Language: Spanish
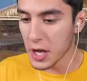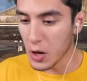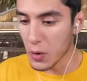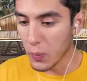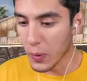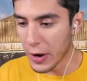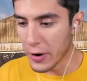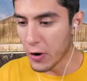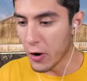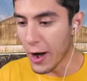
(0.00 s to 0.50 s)
Y
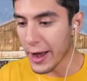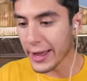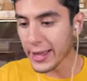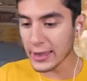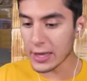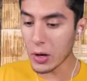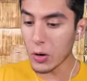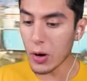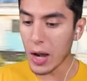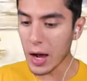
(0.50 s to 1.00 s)
bueno,
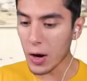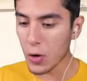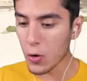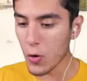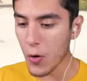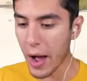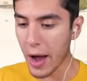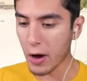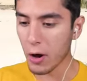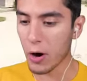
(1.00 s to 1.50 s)
aquí tengo la
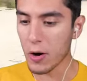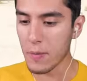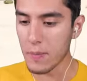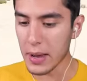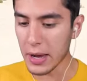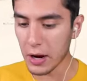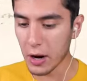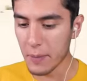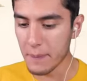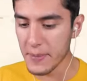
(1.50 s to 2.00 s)
grúa
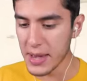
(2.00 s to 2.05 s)
conmigo